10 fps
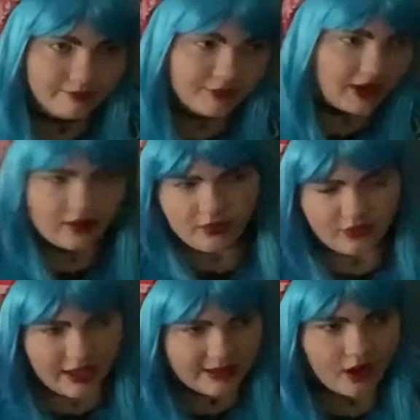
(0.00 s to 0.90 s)
Da ist
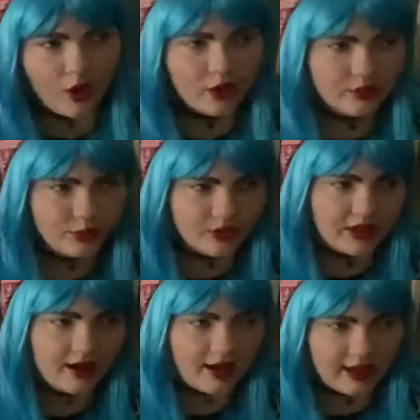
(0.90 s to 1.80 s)
vielleicht auch ein
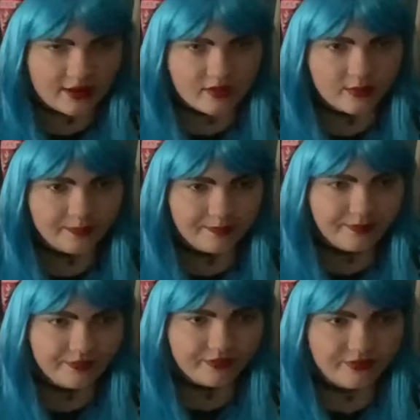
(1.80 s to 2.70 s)
guter Rat,
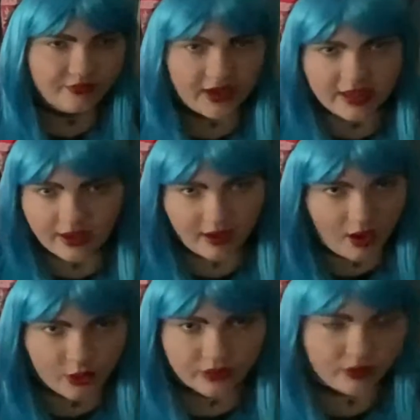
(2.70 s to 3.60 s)
wenn ihr
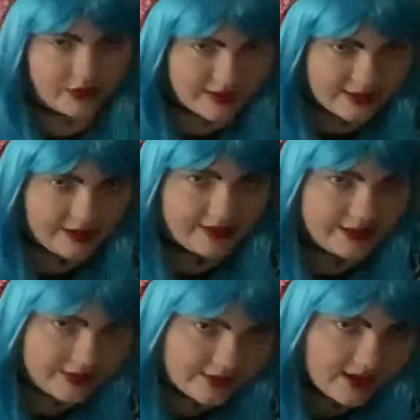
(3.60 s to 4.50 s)
auch so was
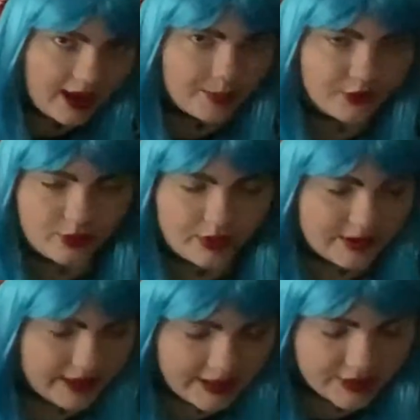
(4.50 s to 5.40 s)
ähnliches habt oder
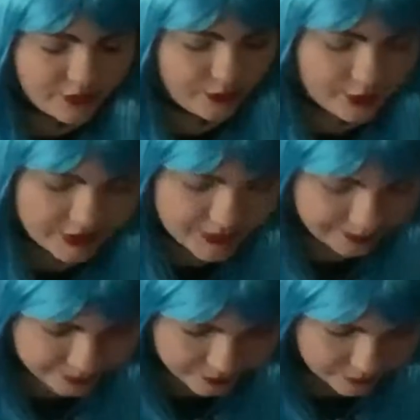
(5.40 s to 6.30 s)
euch ähnlich fühlt,
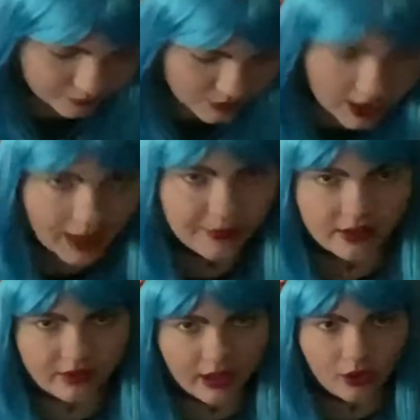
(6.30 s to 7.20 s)
haben
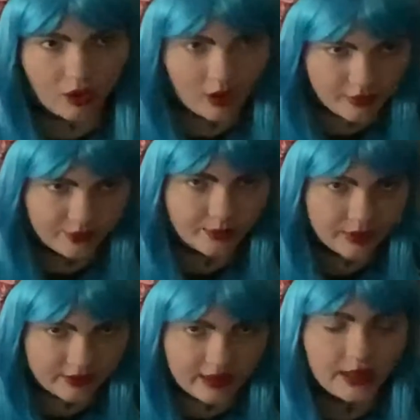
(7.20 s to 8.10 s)
mir sehr geholfen,
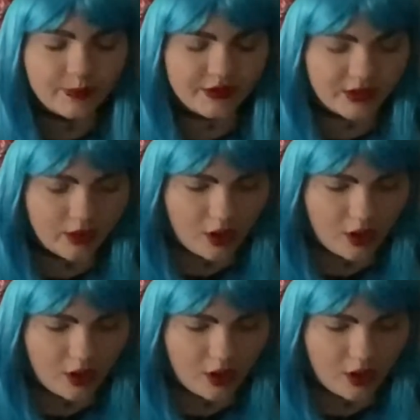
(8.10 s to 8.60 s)
mir selbst.